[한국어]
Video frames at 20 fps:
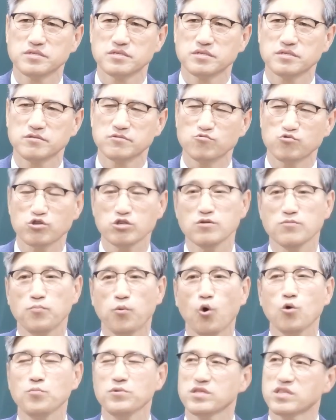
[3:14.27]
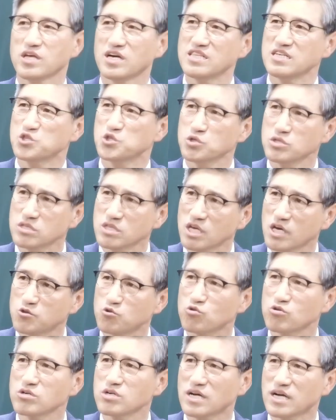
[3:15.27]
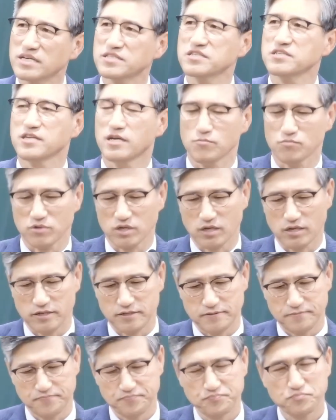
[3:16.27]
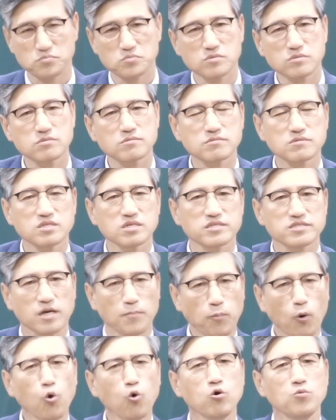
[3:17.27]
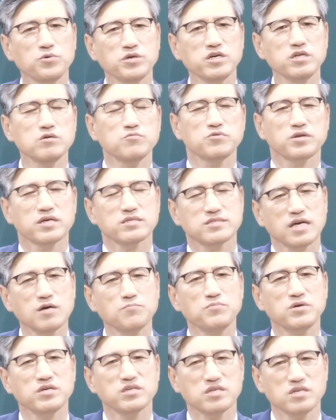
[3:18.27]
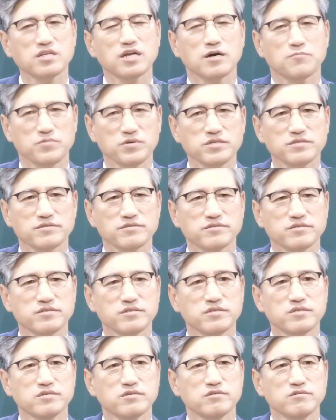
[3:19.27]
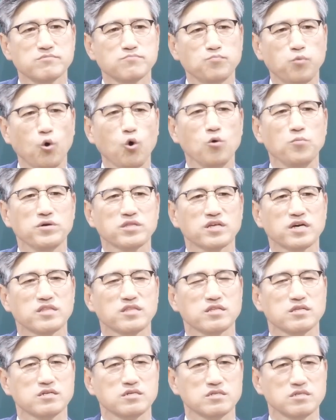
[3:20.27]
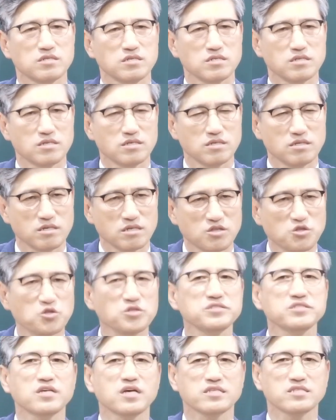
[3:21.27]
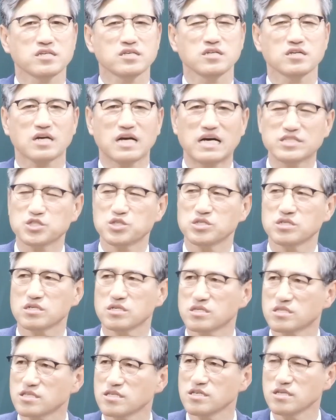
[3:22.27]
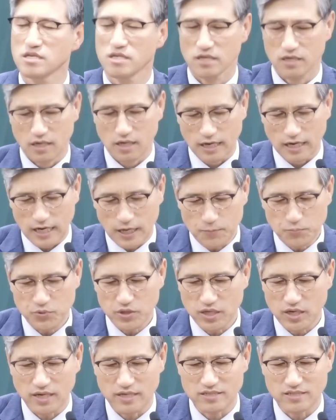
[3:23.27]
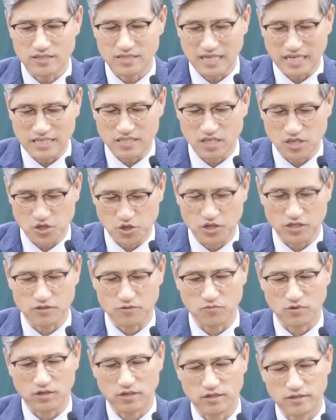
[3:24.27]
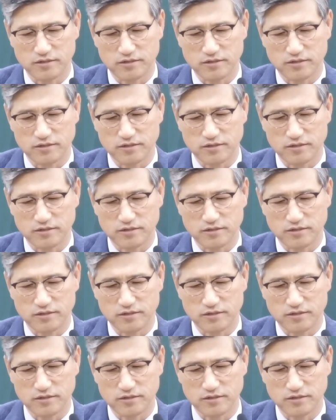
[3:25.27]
우리는 복음에 대한 어떤 태도를 가져야 합니까? 자, 복음이 여러분의 생명이라면 복음에 대한 어떤 자세를 가지는 것이 합당한 자세이겠습니까?